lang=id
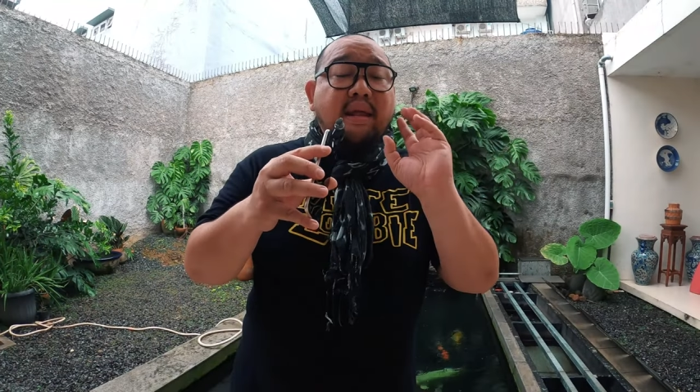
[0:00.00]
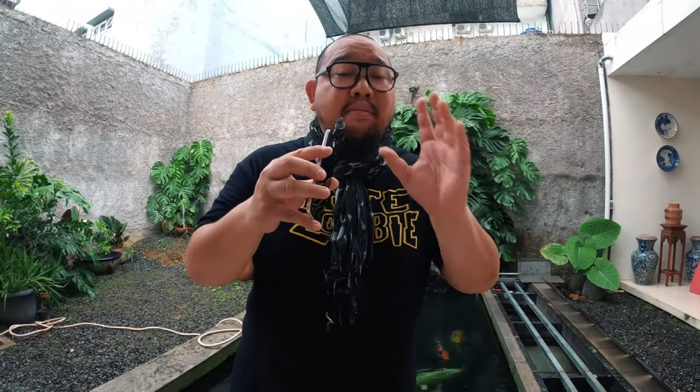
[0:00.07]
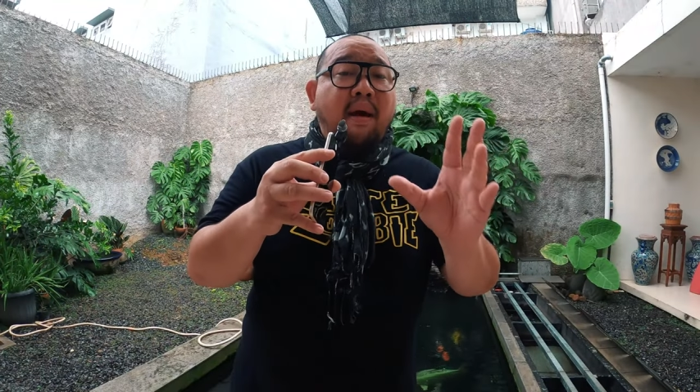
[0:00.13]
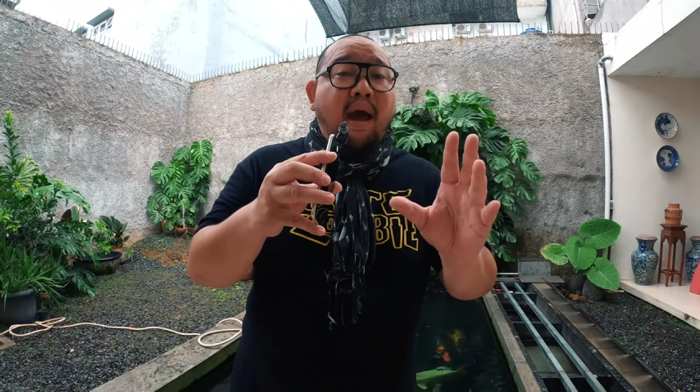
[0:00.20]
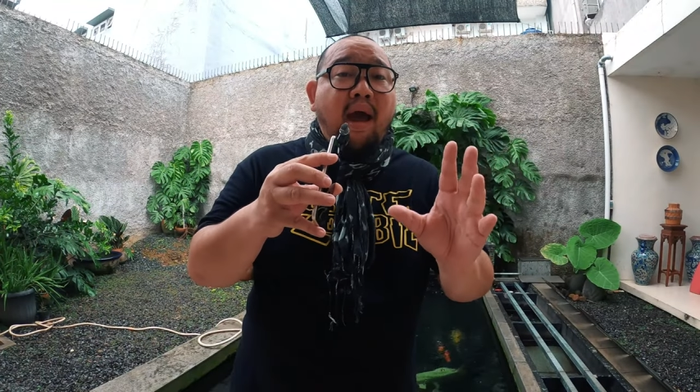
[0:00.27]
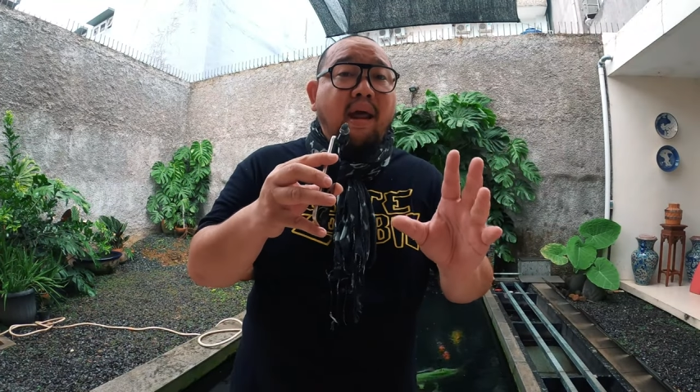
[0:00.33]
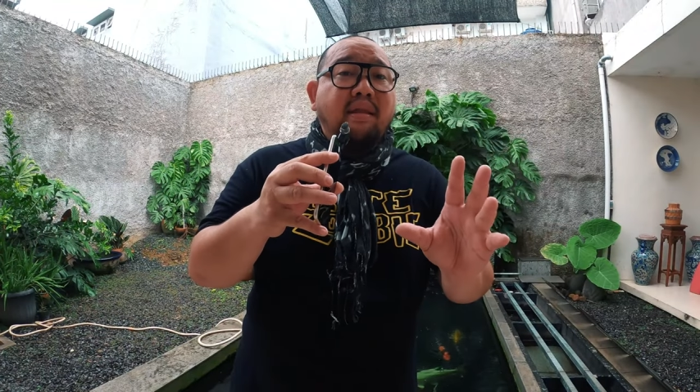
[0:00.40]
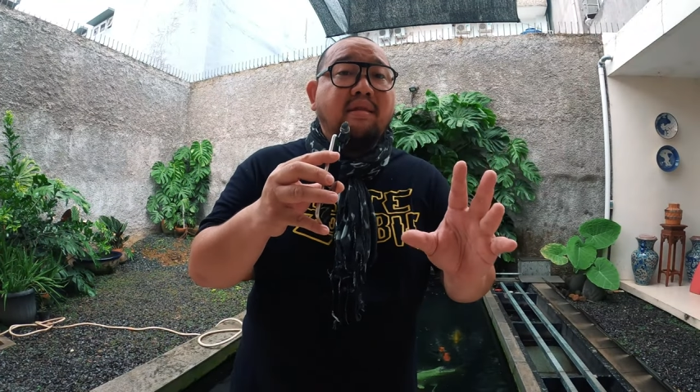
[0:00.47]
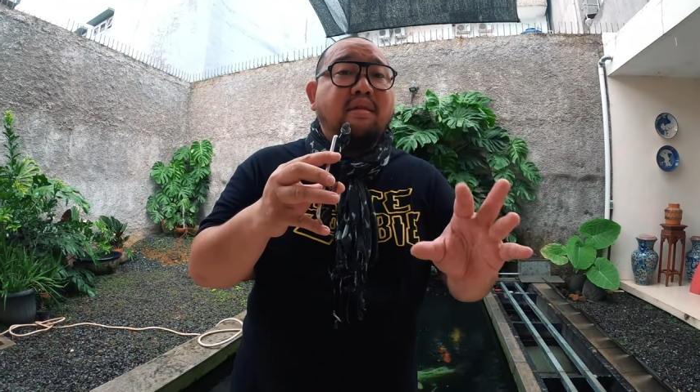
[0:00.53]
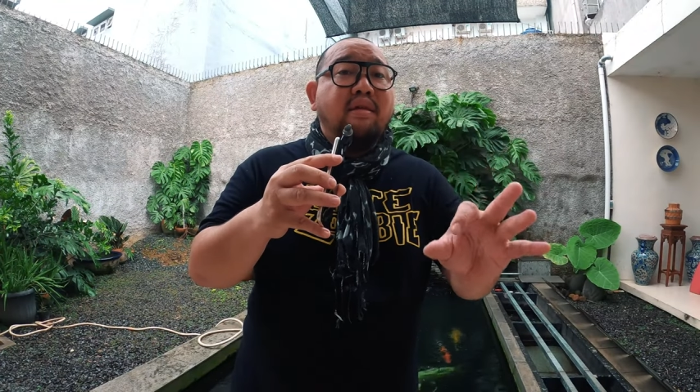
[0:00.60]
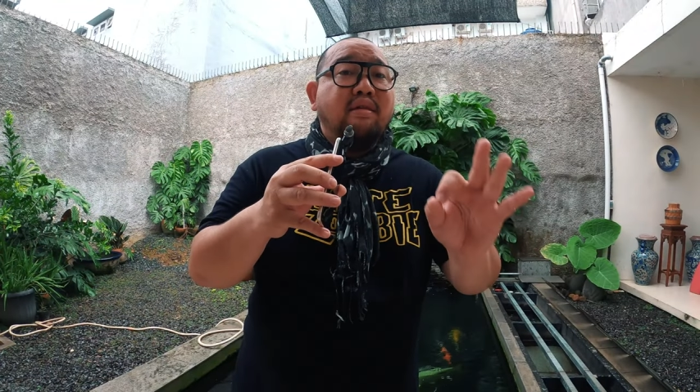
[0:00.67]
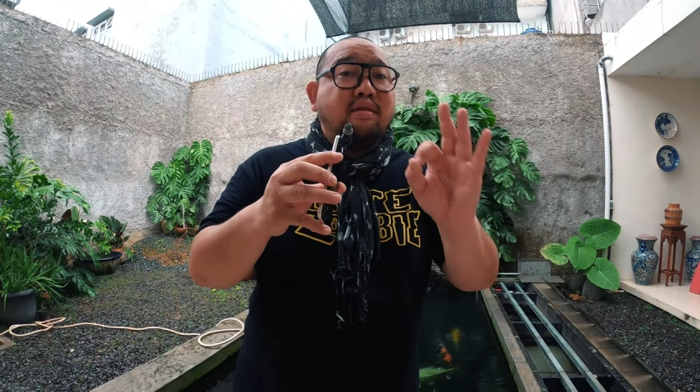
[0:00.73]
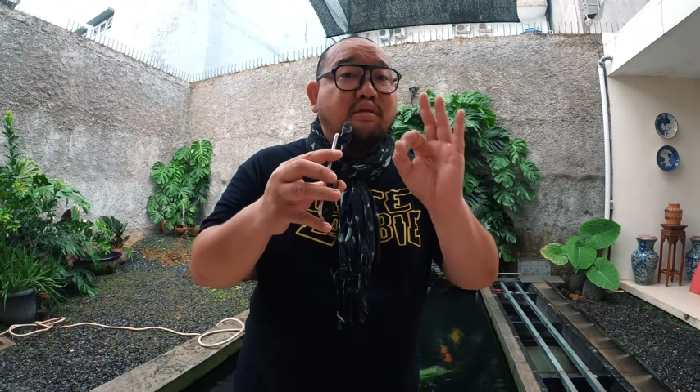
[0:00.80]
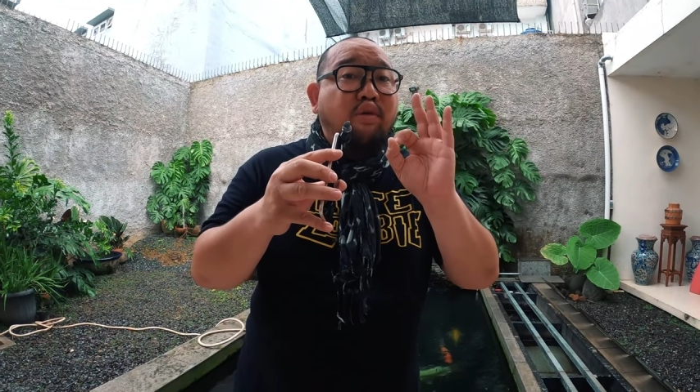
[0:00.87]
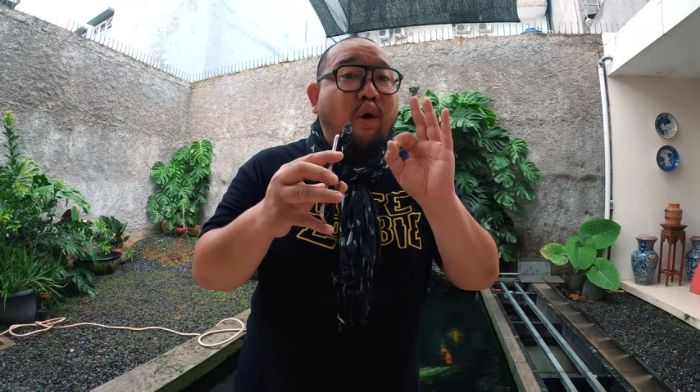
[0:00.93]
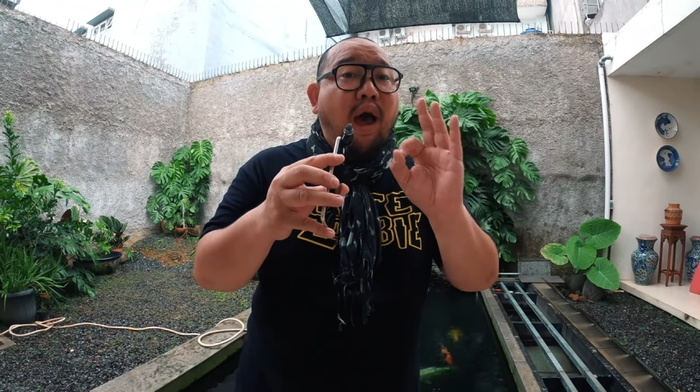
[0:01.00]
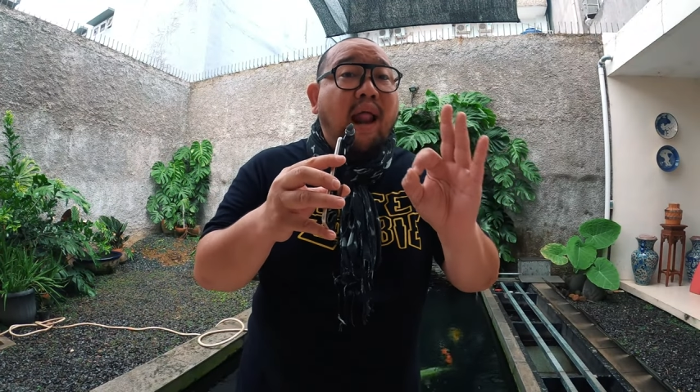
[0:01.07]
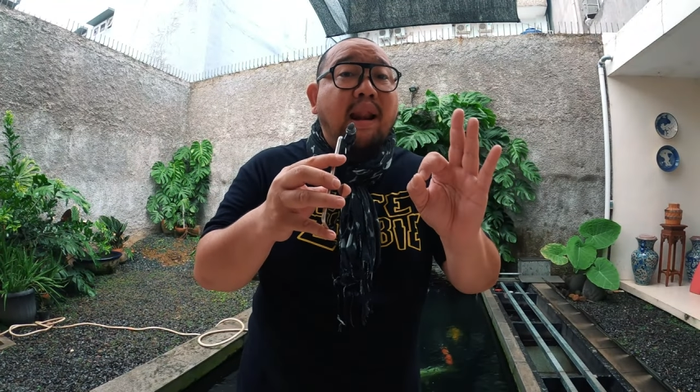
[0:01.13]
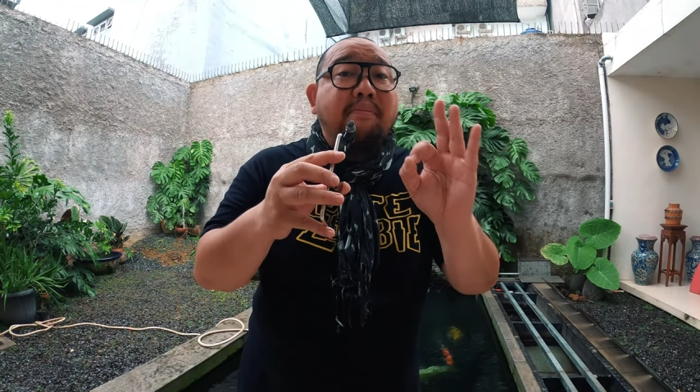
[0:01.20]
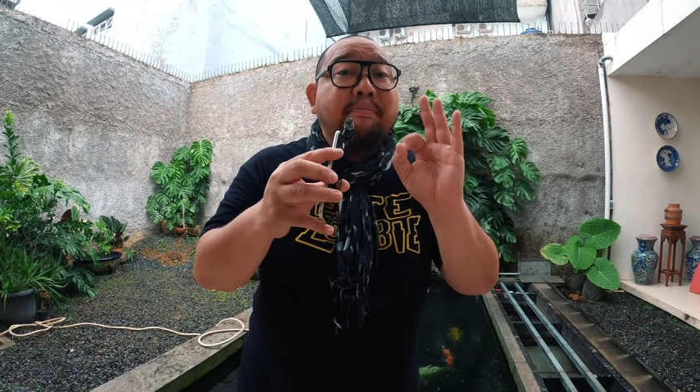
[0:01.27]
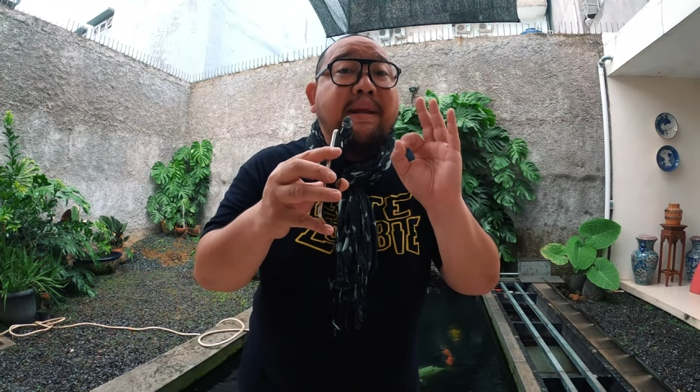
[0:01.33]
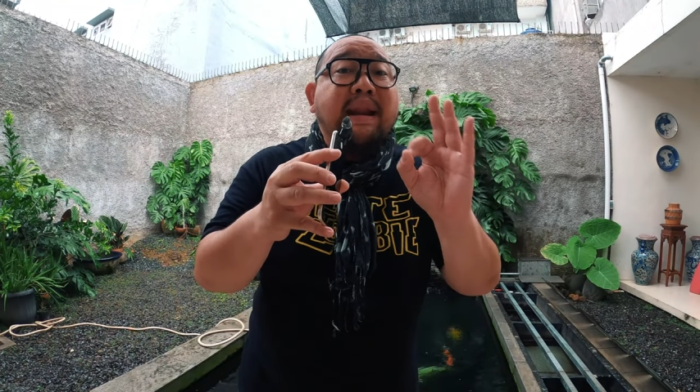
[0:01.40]
kita bahas
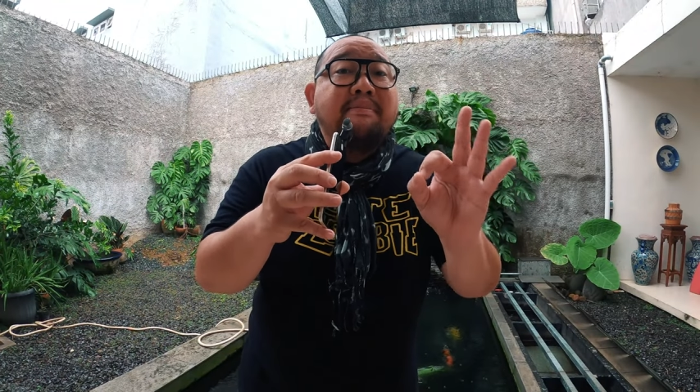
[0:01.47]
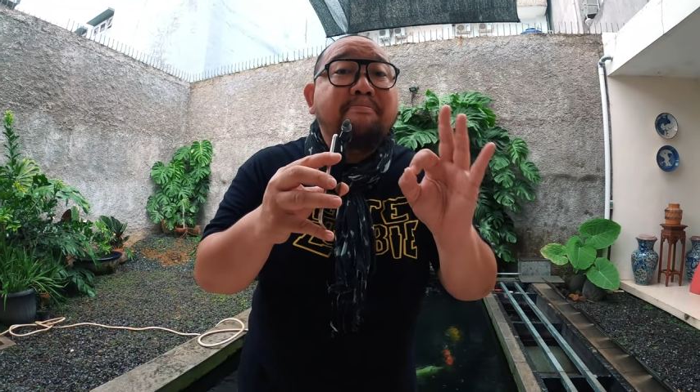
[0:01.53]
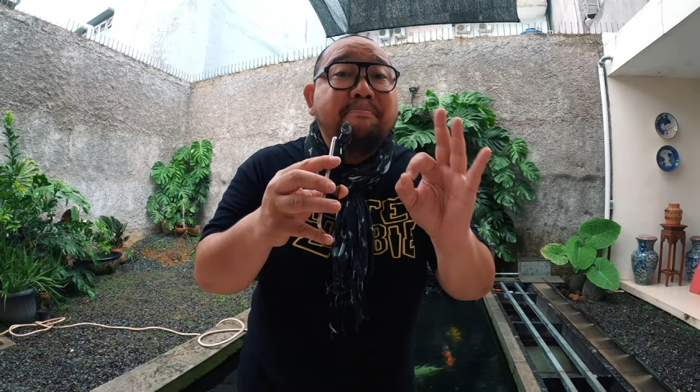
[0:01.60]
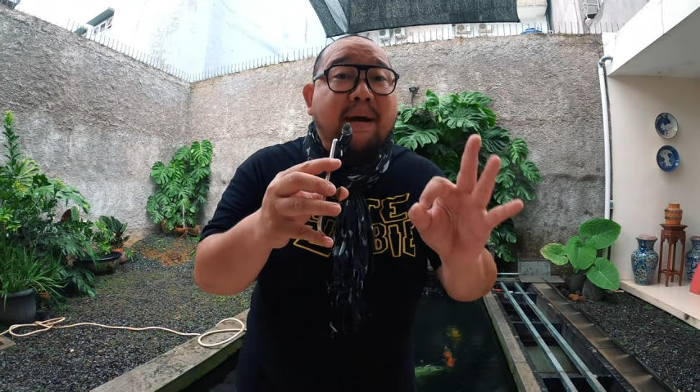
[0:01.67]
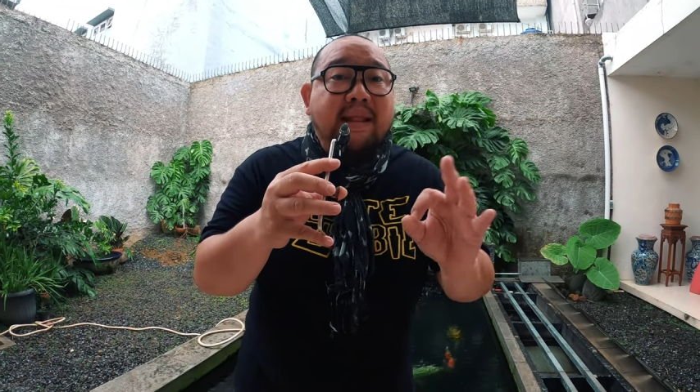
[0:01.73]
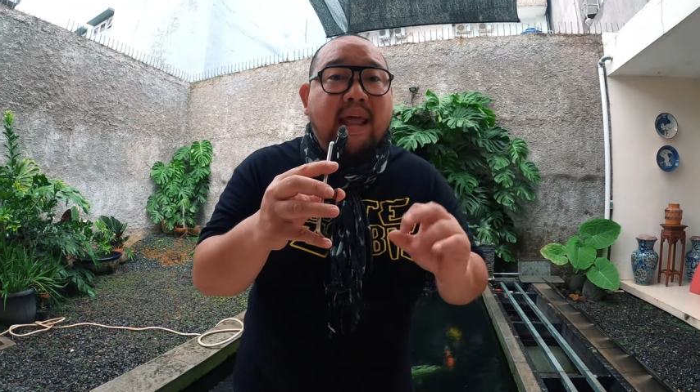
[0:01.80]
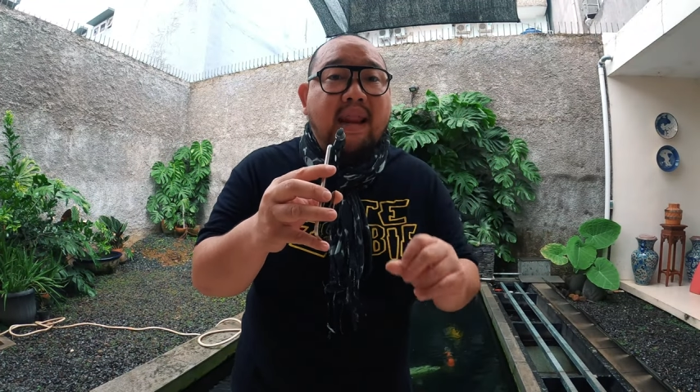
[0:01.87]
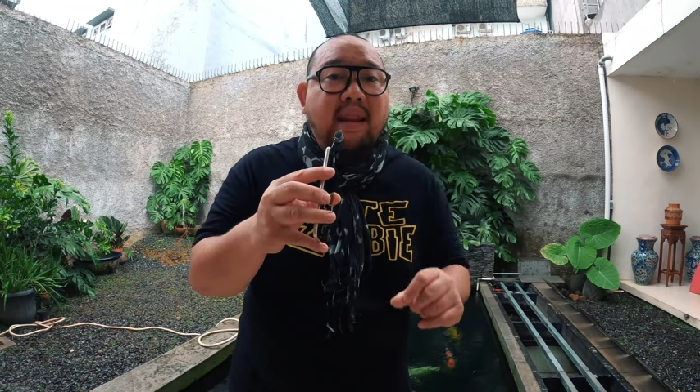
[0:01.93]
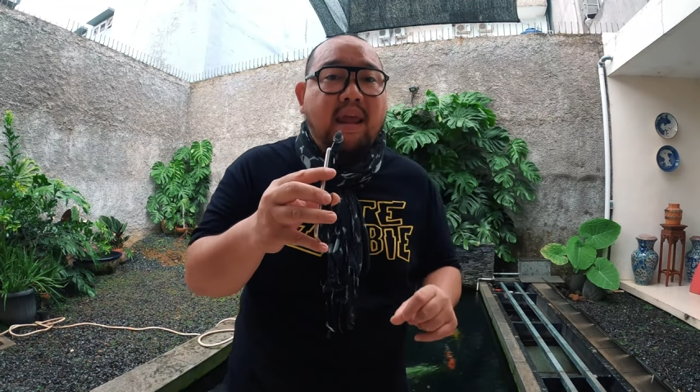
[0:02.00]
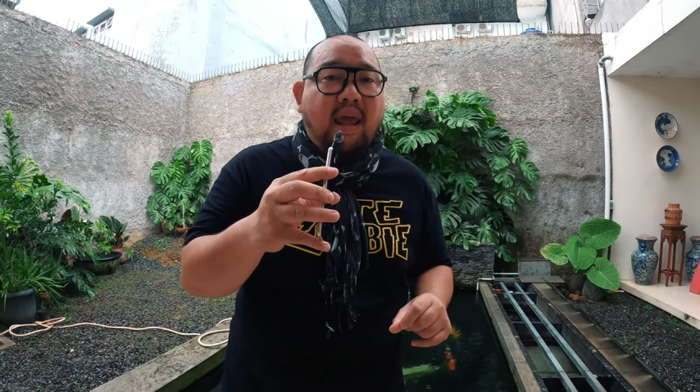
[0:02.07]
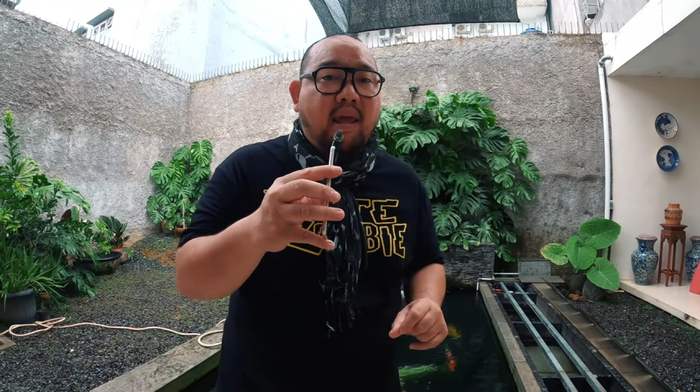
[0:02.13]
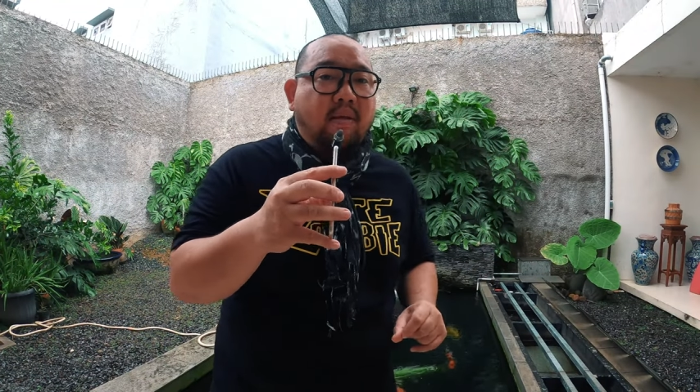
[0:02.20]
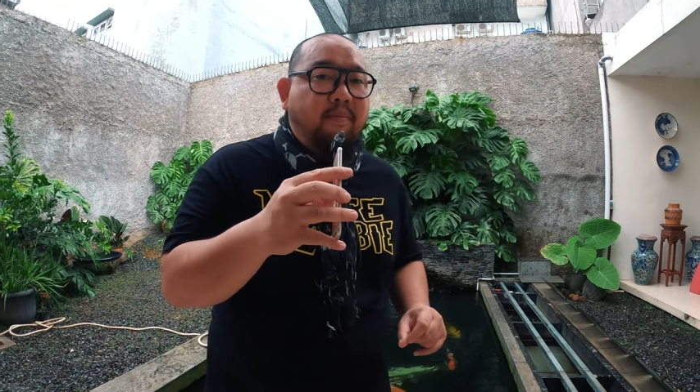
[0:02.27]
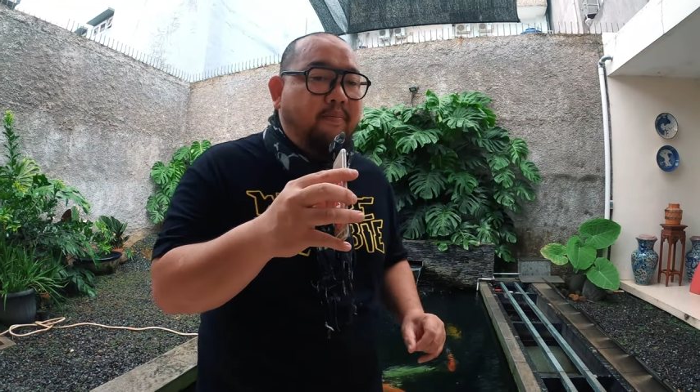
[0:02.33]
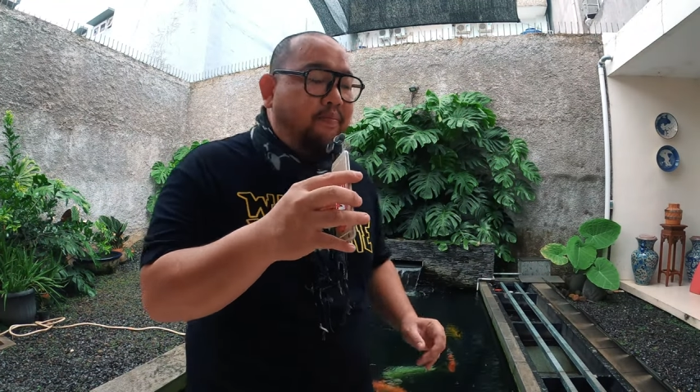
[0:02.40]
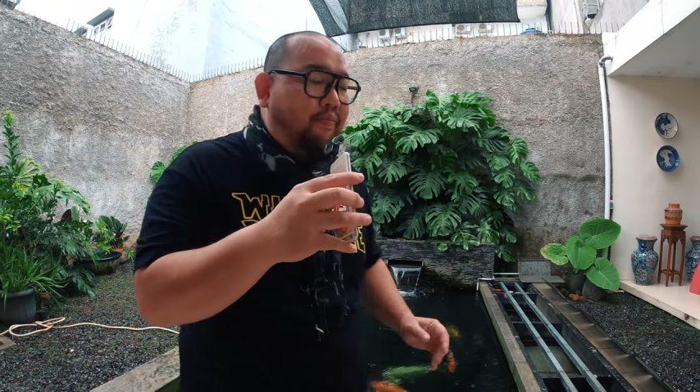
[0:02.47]
soal penempatannya.